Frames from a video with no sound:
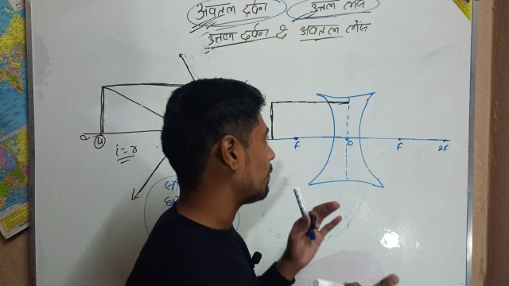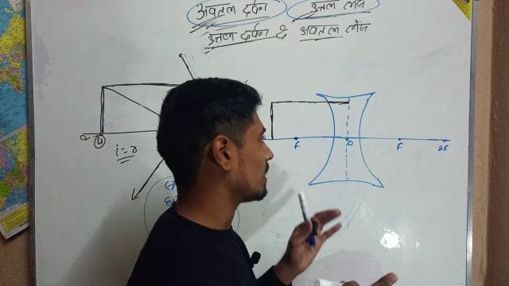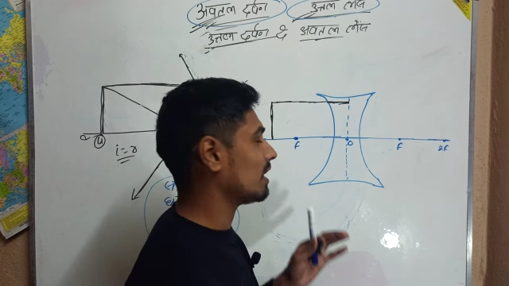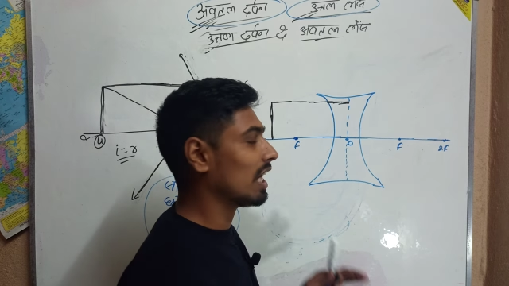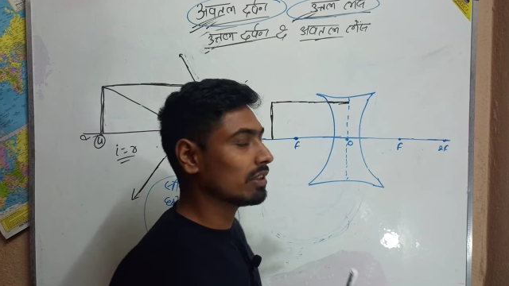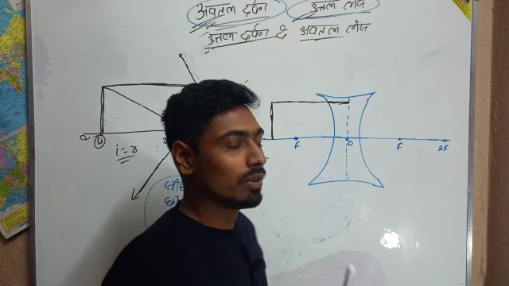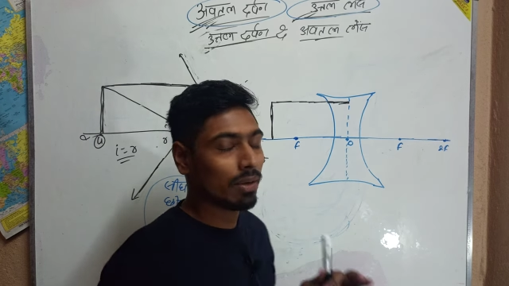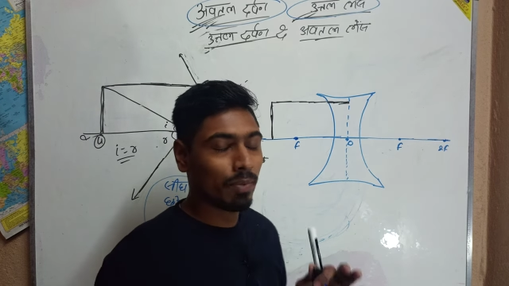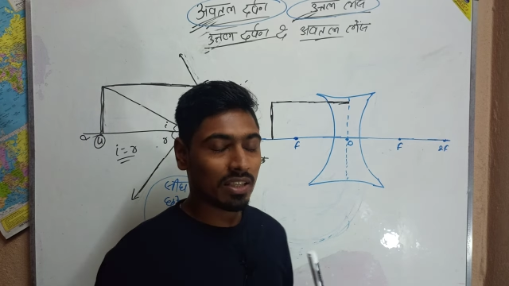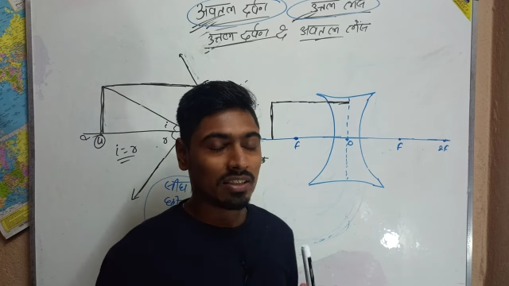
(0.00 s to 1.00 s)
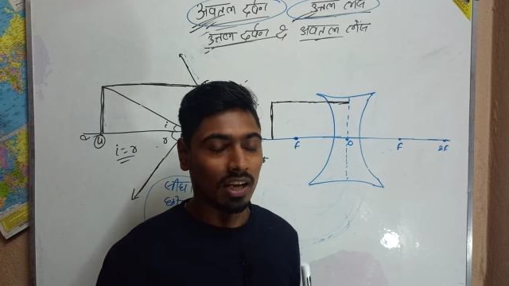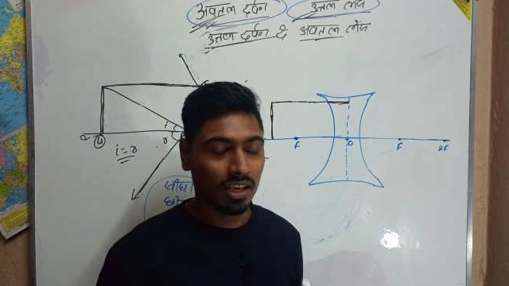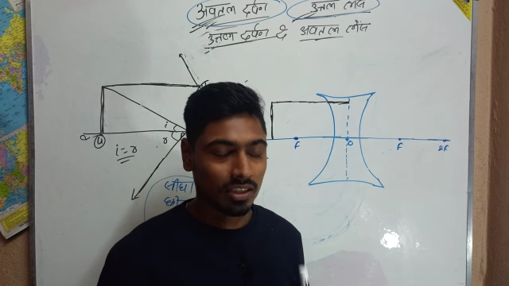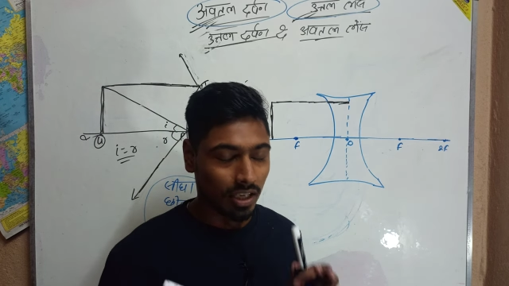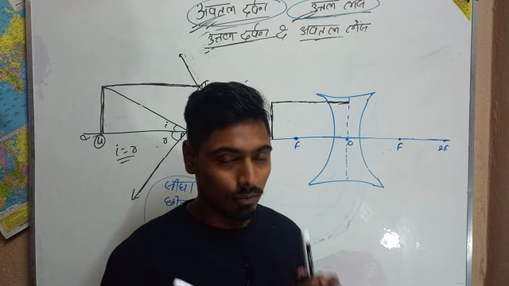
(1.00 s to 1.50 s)
पतला आदमी के पास
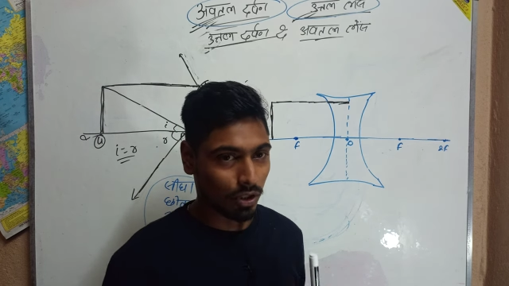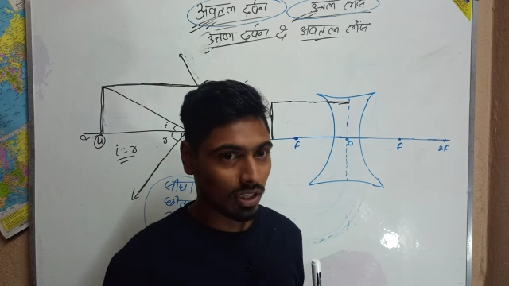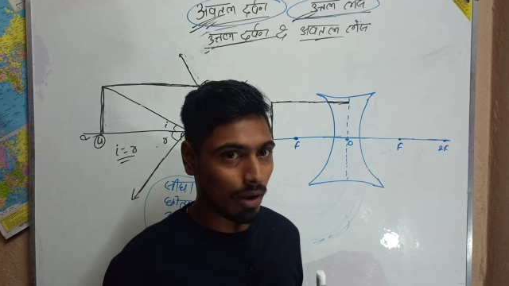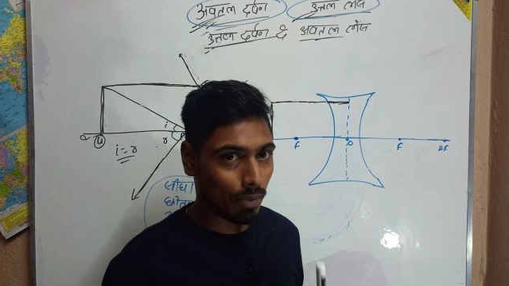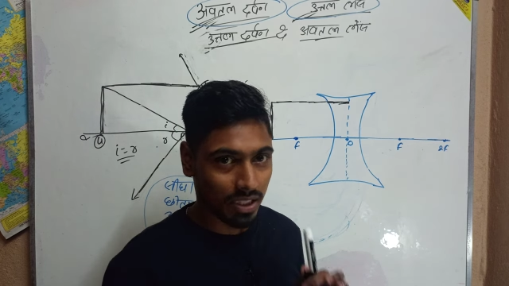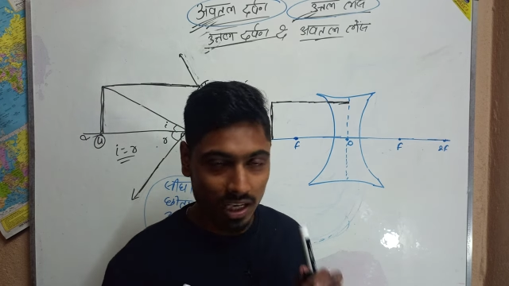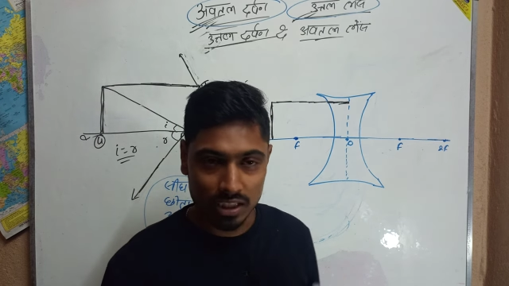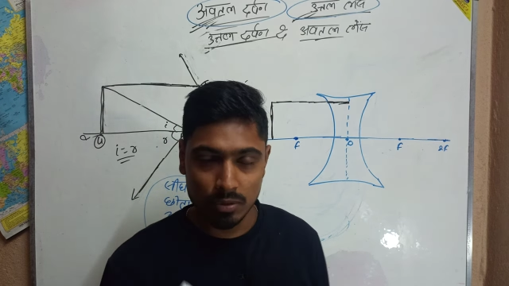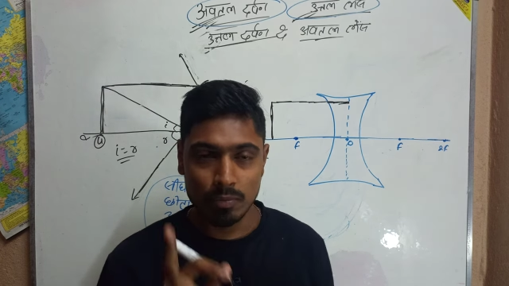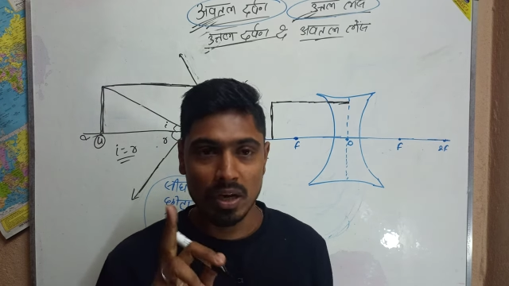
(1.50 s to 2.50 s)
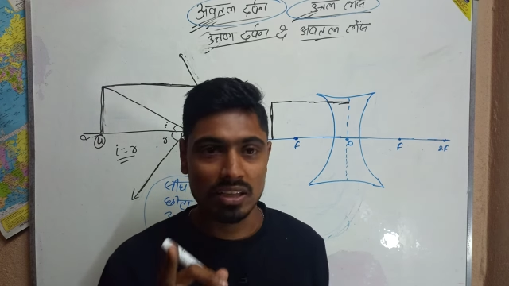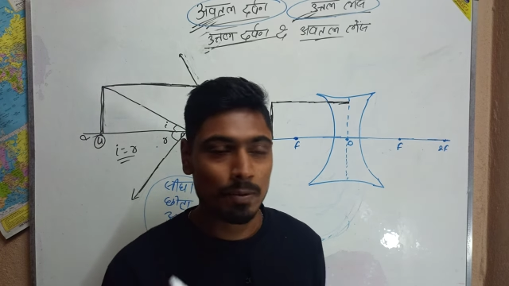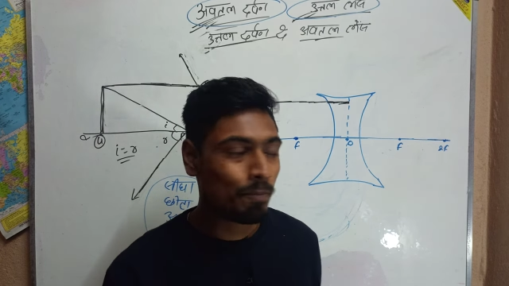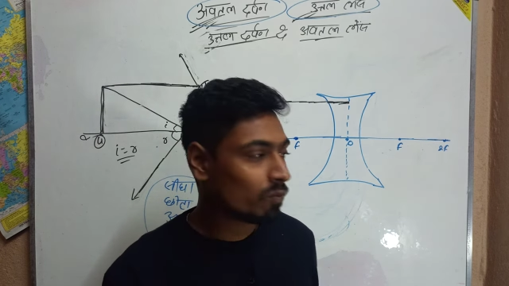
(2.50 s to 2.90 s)
ताकत कम होता है पतला आदमी के पास